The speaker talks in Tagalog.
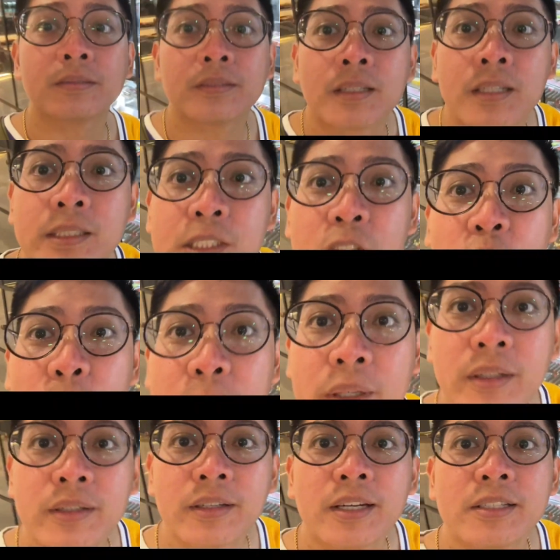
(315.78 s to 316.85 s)
Ah, dito kami
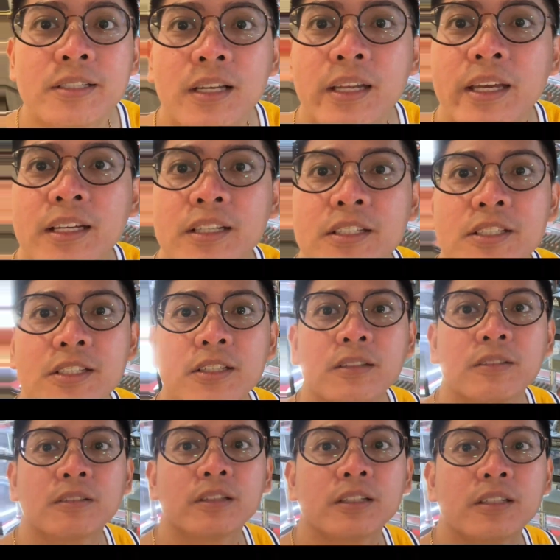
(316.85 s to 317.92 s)
ngayon guys sa Lengs.
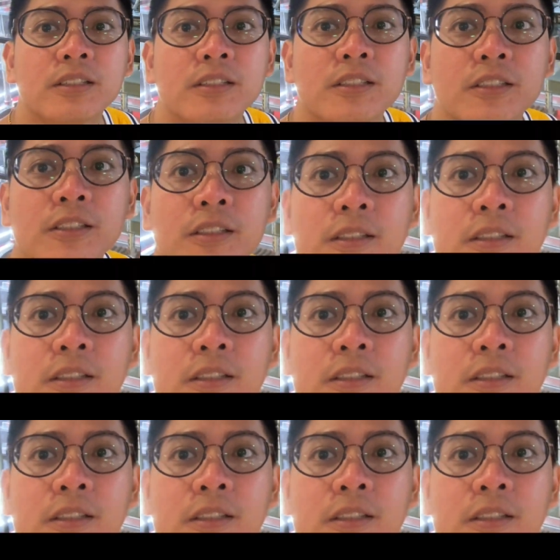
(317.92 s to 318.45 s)
Lengs